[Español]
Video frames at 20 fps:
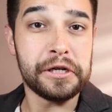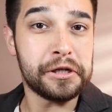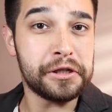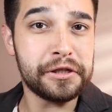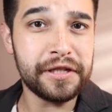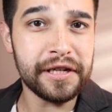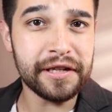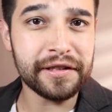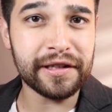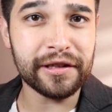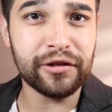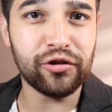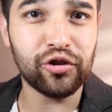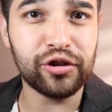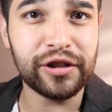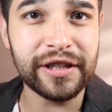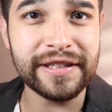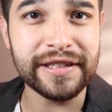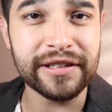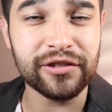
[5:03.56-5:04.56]
Y si estas
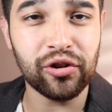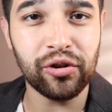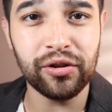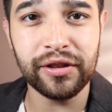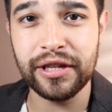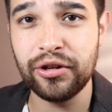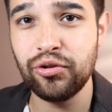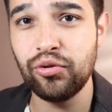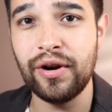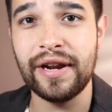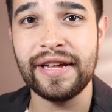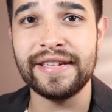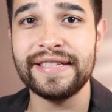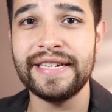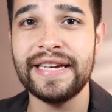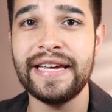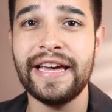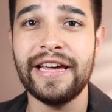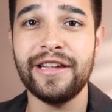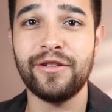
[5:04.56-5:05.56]
noticias continúan
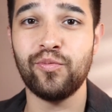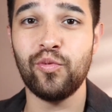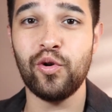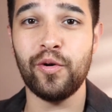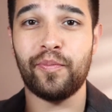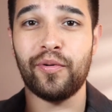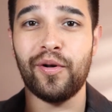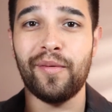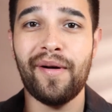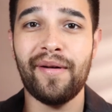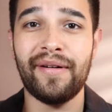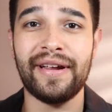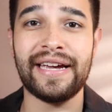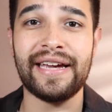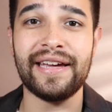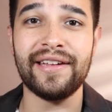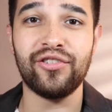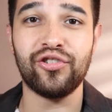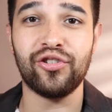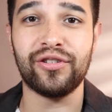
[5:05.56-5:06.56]
así, es muy probable
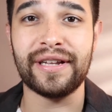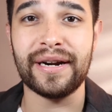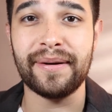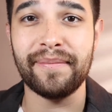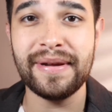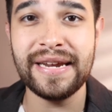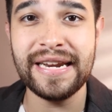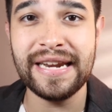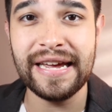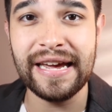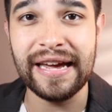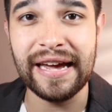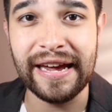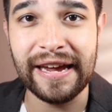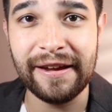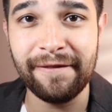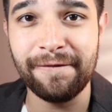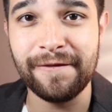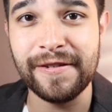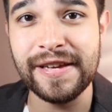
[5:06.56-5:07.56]
que esto termine
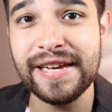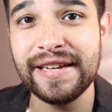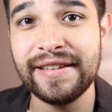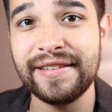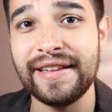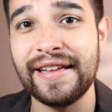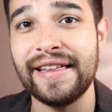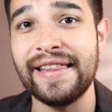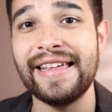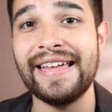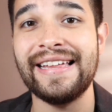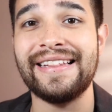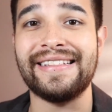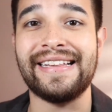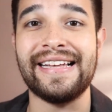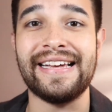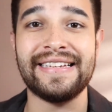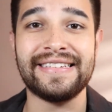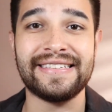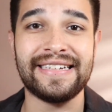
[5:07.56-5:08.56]
en fiesta de
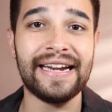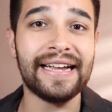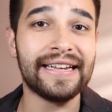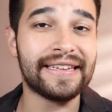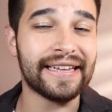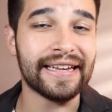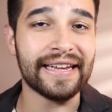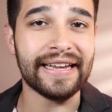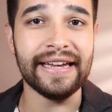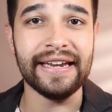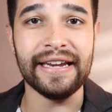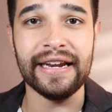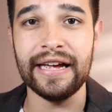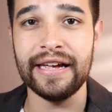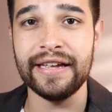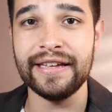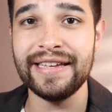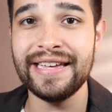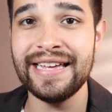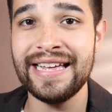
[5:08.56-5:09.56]
Tesla
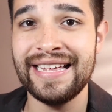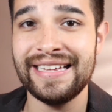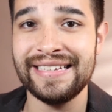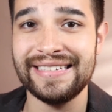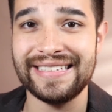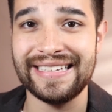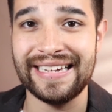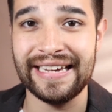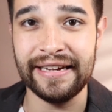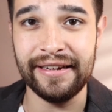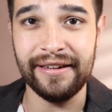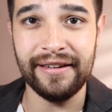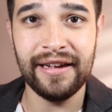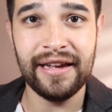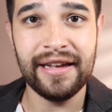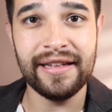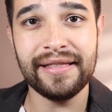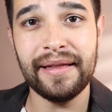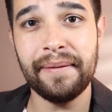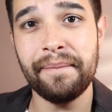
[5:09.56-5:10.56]
Tequila. Y es que
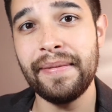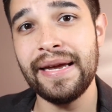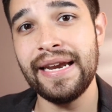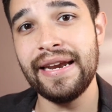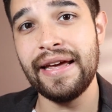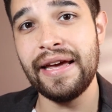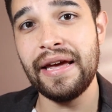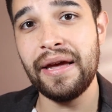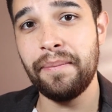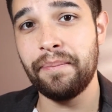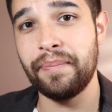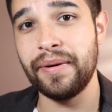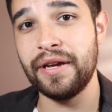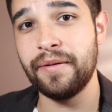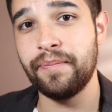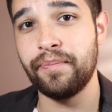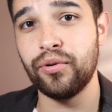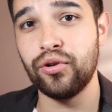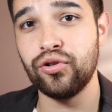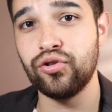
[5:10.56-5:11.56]
también
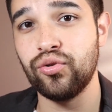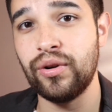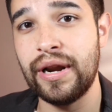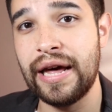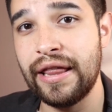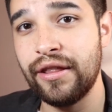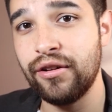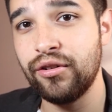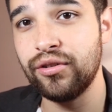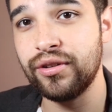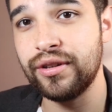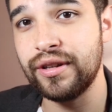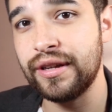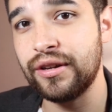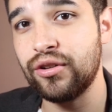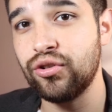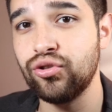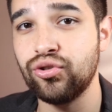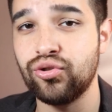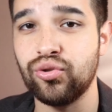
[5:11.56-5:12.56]
Epic, por su lado,
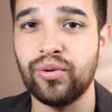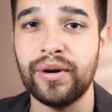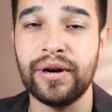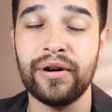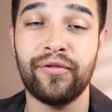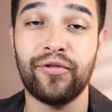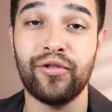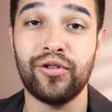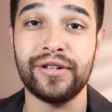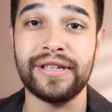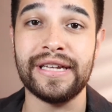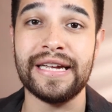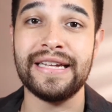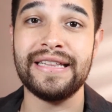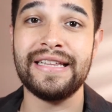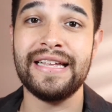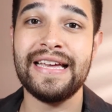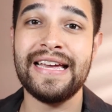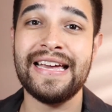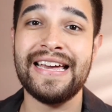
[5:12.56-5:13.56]
y con su juego
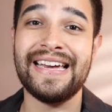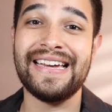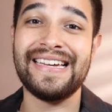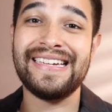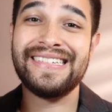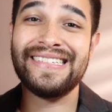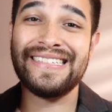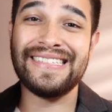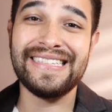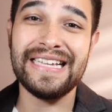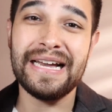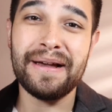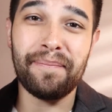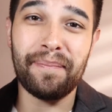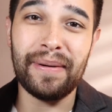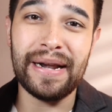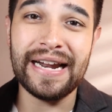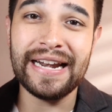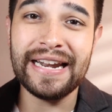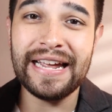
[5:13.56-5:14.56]
Fortnite, está
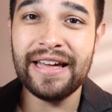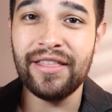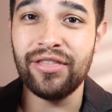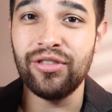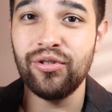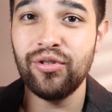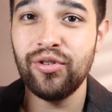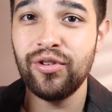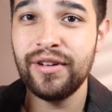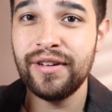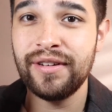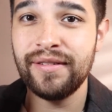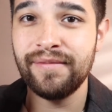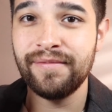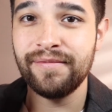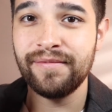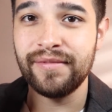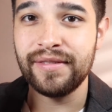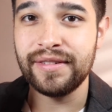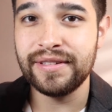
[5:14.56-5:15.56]
planeando,
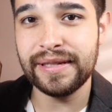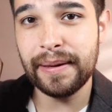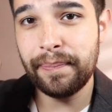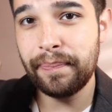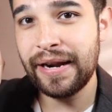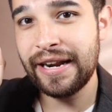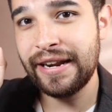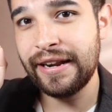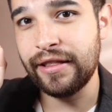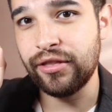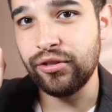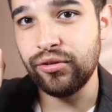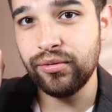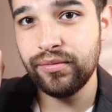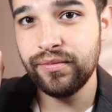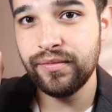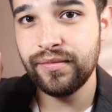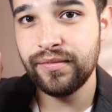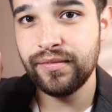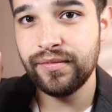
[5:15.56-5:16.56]
está planeando